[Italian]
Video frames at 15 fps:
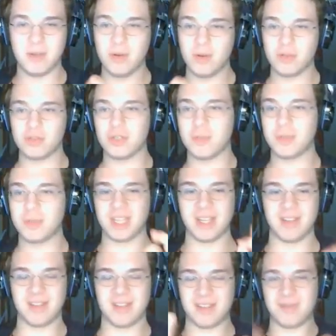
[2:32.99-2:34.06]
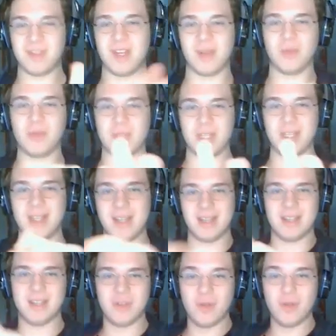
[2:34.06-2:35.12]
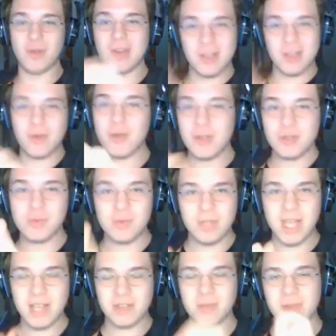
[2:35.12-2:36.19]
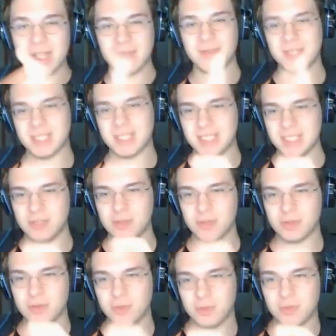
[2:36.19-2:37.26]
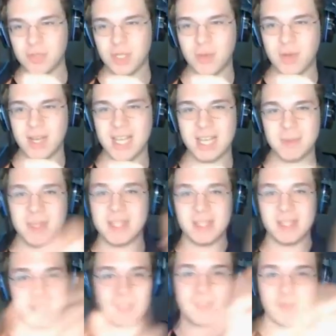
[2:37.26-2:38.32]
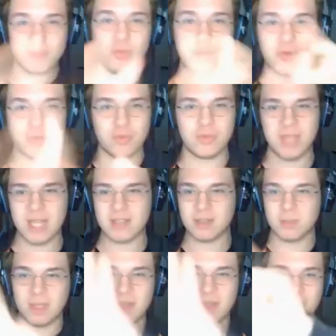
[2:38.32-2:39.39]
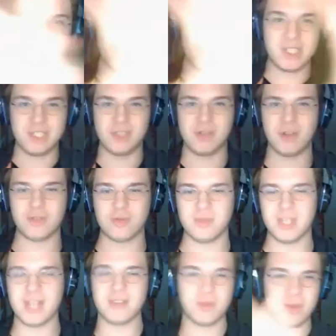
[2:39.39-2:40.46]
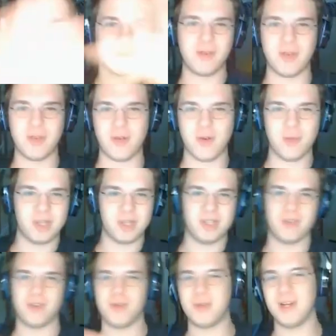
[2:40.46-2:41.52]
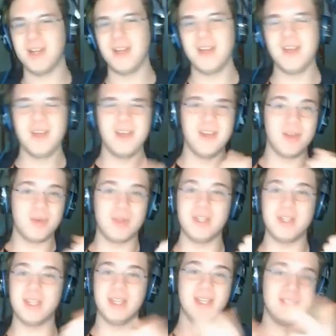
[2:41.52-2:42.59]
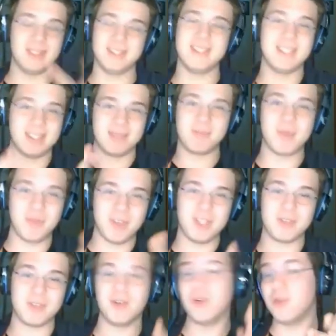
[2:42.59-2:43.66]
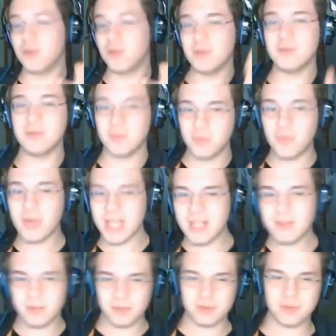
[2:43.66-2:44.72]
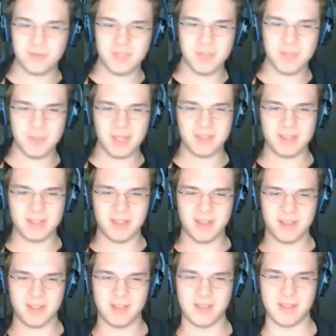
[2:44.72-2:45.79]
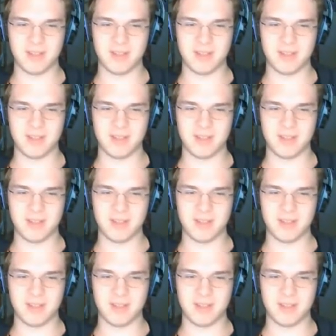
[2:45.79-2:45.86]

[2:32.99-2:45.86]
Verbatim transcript: Non lo so perché avere tutte, non le icone sul desktop, a me dà fastidio. Io sono uno di quelli che mette tutto sul desktop, deve avere qualsiasi cosa sul desktop che lo ricopre di roba. Quindi preferisco un Windows ovviamente.